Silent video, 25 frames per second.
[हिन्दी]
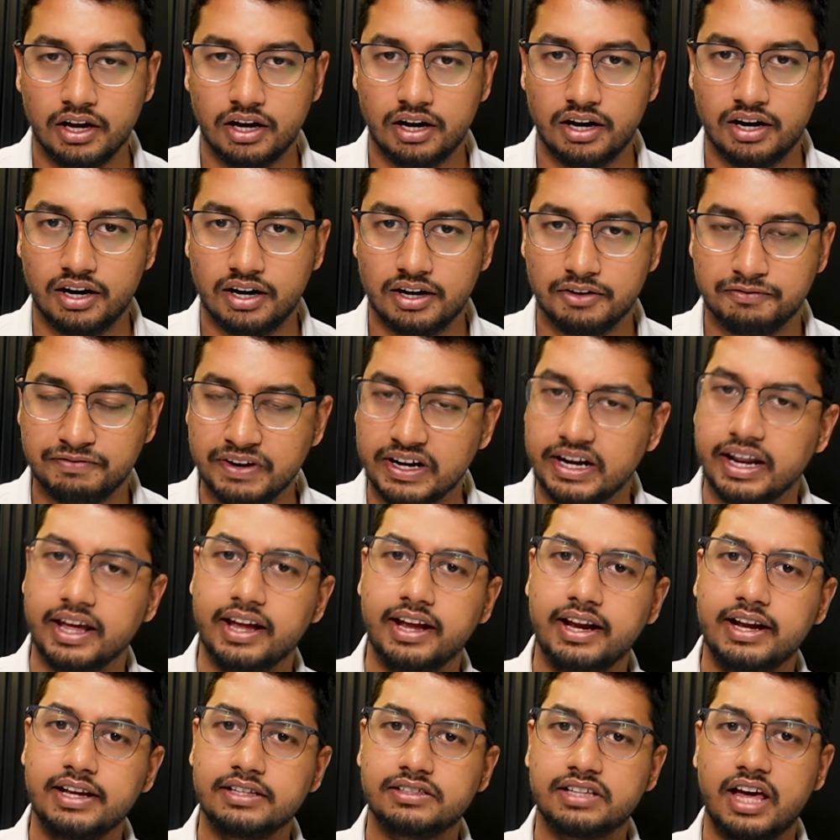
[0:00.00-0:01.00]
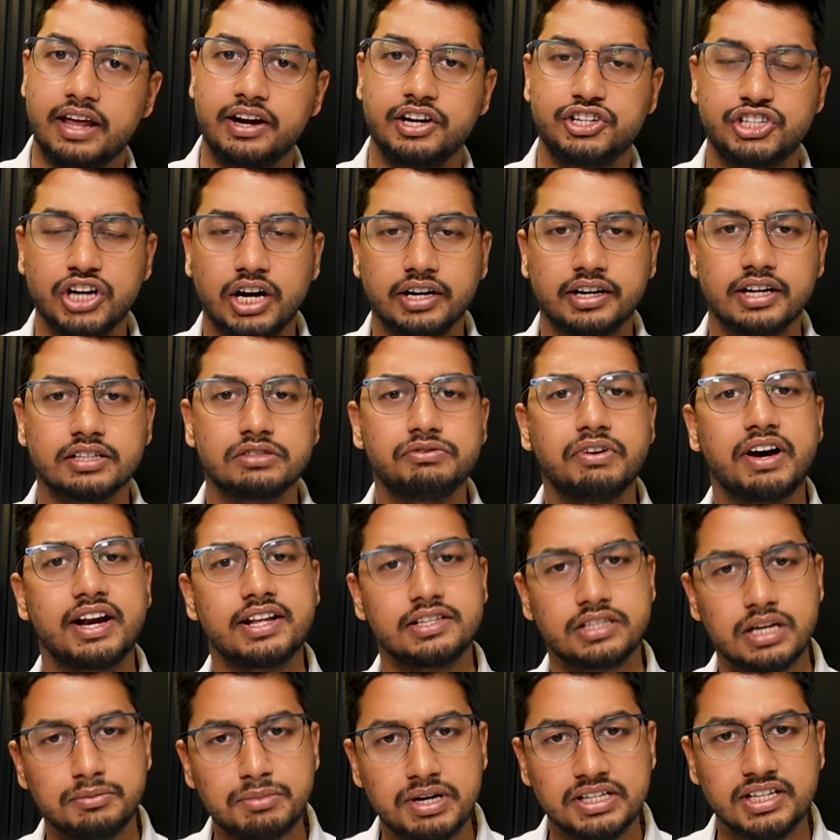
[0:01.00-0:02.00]
फिटिंग सारे शटर्स वगैरह
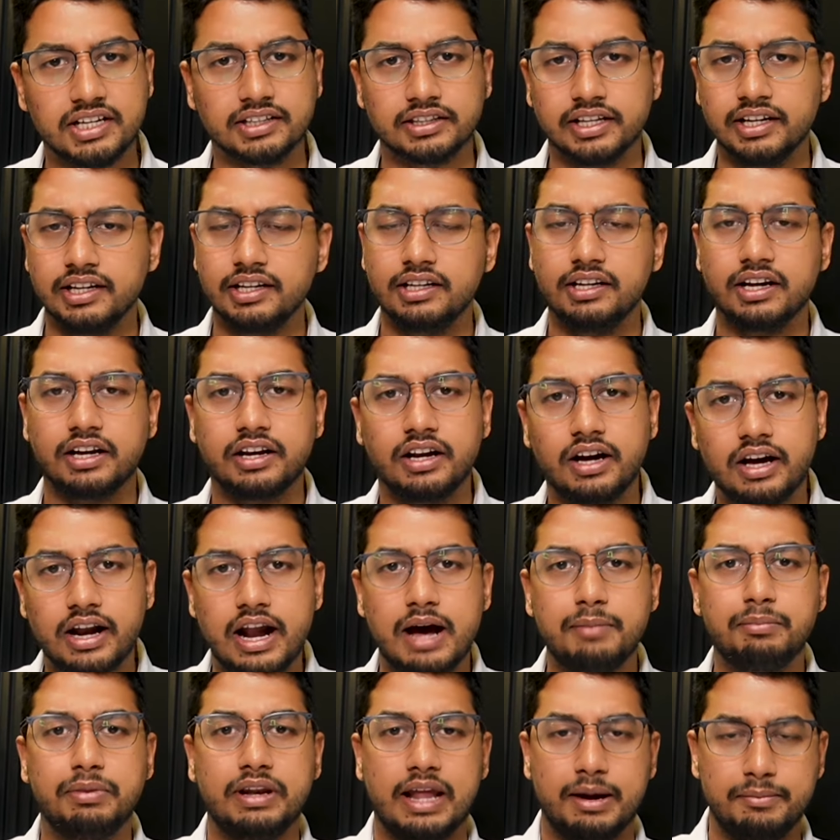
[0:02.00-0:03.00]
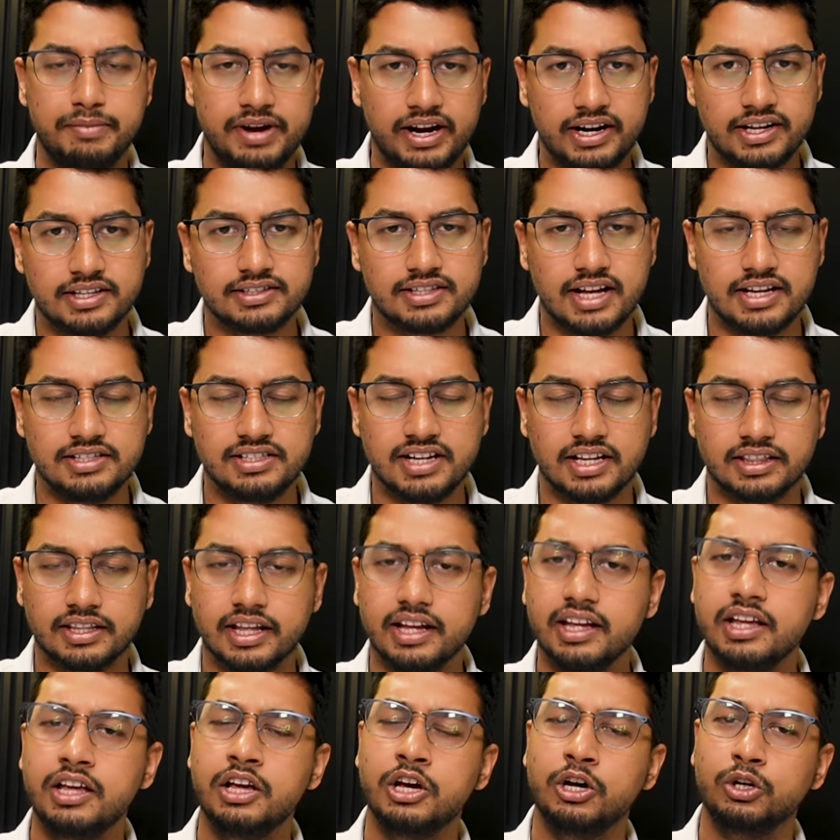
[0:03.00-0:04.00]
सब आ जाते हैं लेकिन अगर आप लेमिनेट के साथ जाते
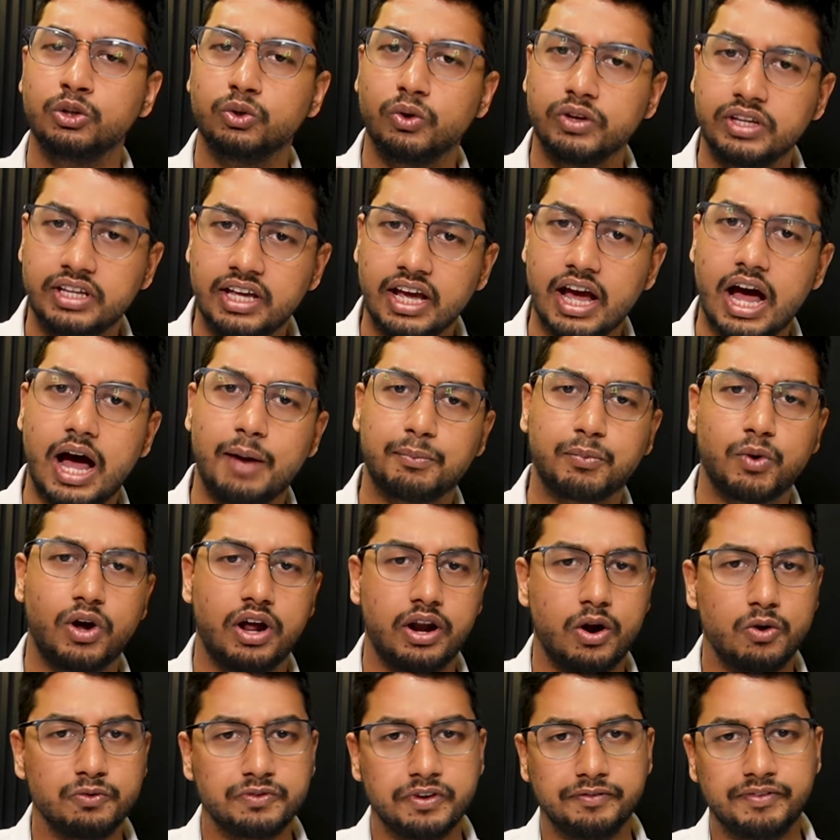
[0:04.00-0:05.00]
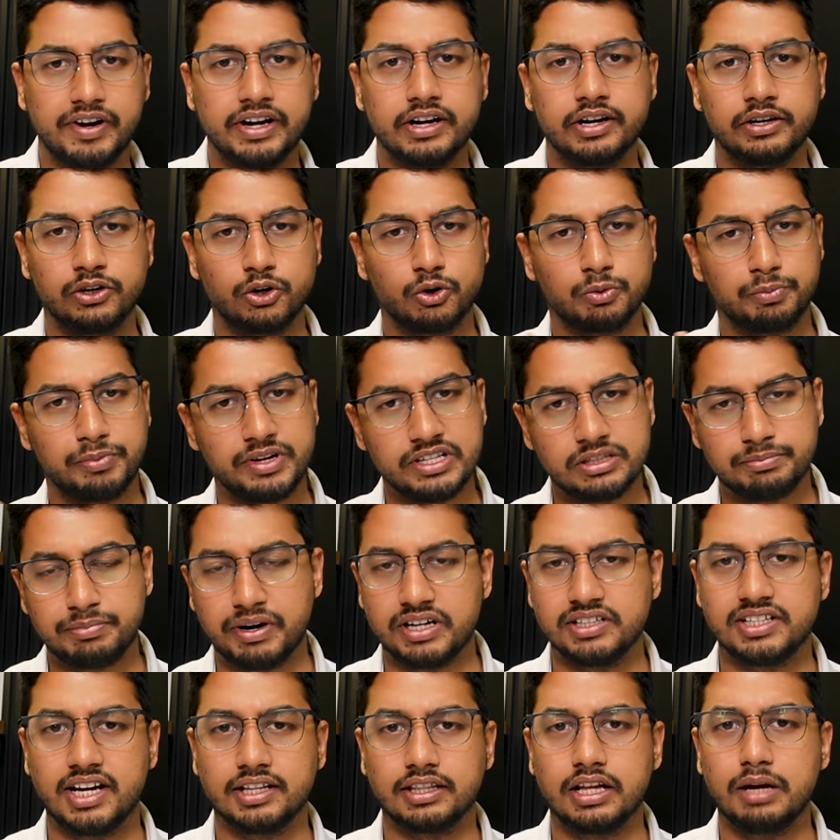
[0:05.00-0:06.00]
हैं तो ये आपको अराउंड फिफ्टीन हंड्रेड रुपीज
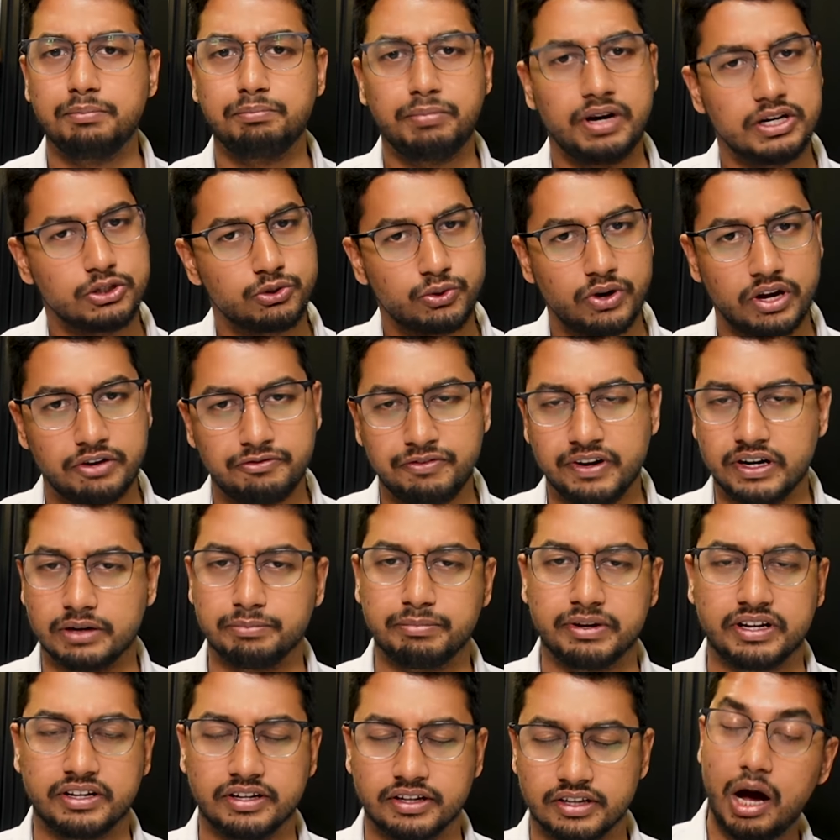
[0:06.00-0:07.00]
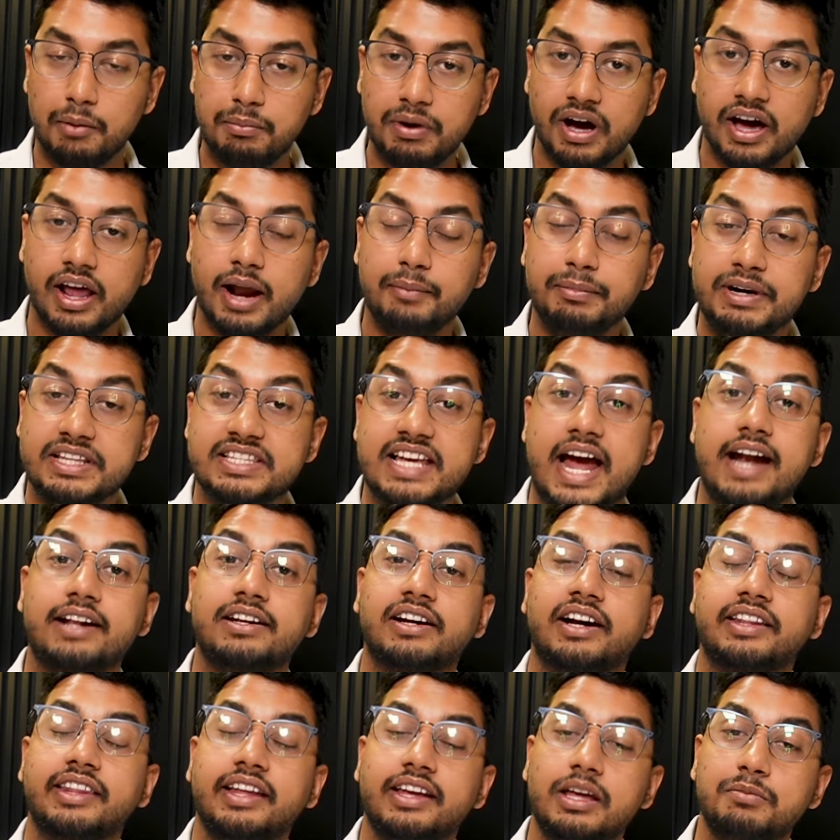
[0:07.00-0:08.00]
पड़ जाते हैं पर स्क्वायर फीट पे अब अगर आप डिसाइड
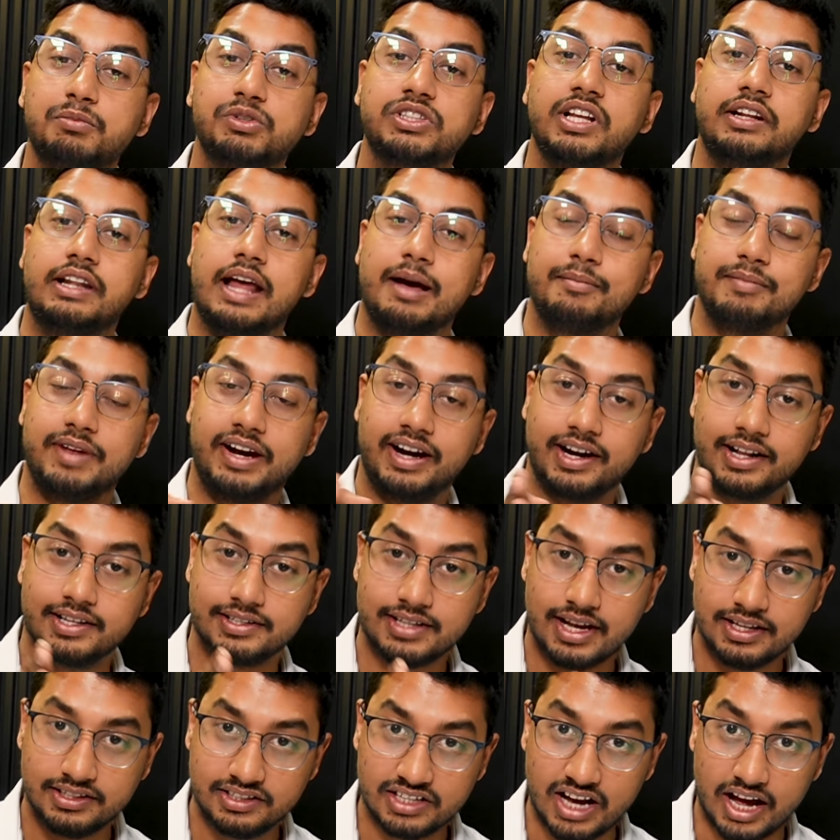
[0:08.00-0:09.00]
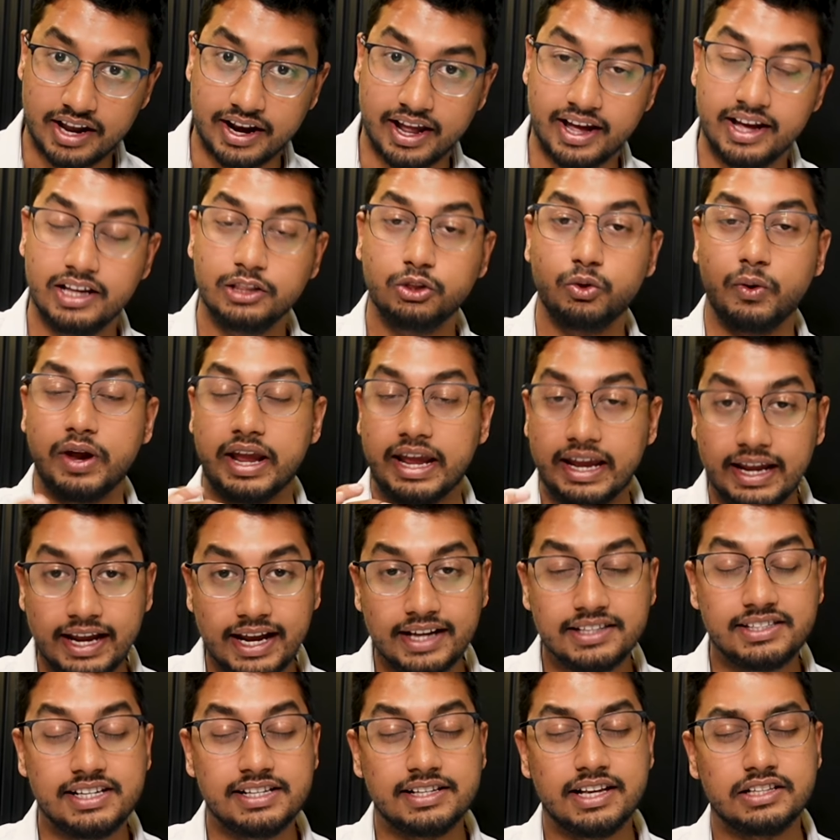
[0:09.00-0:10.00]
करते हैं कि मुझे लेमिनेट के साथ जाना है तो
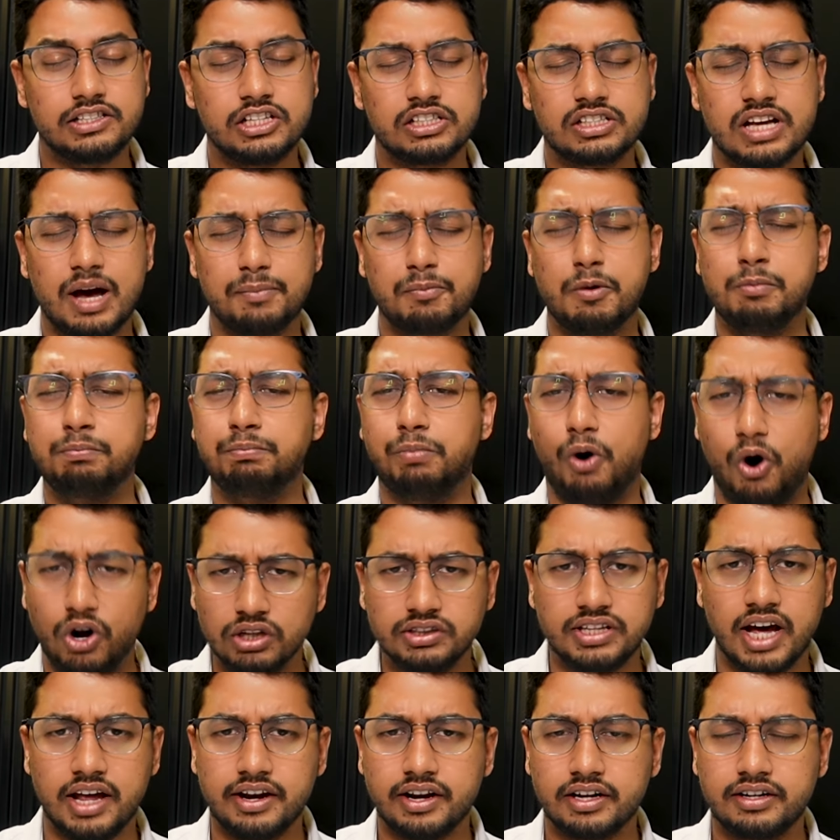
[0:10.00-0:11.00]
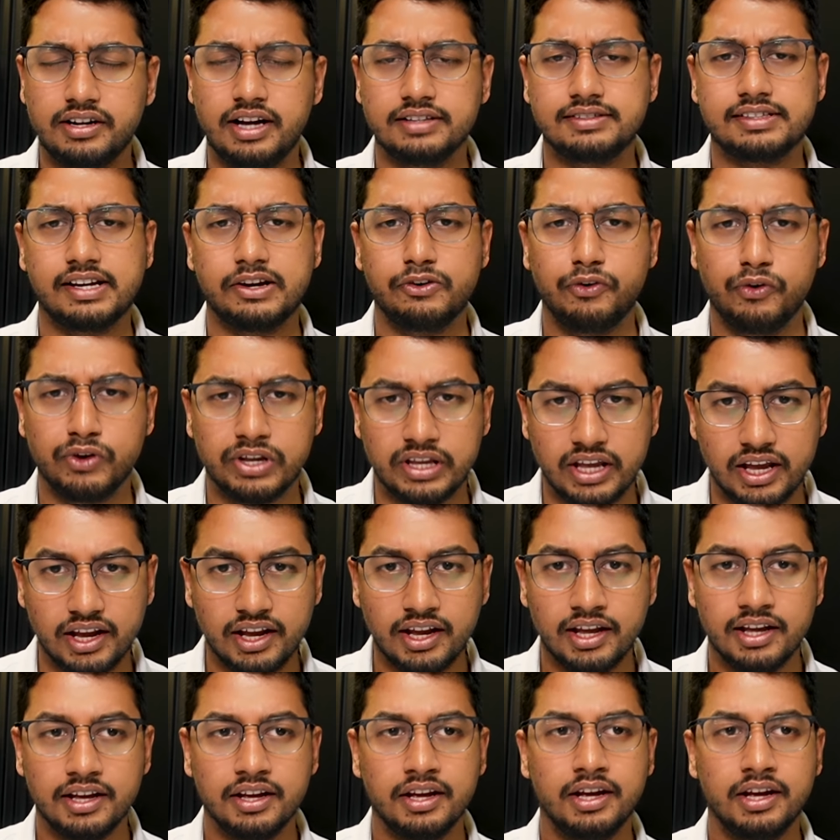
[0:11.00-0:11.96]
एक चीज है जिसका आपको बहुत ध्यान रखना चाहिए वो ये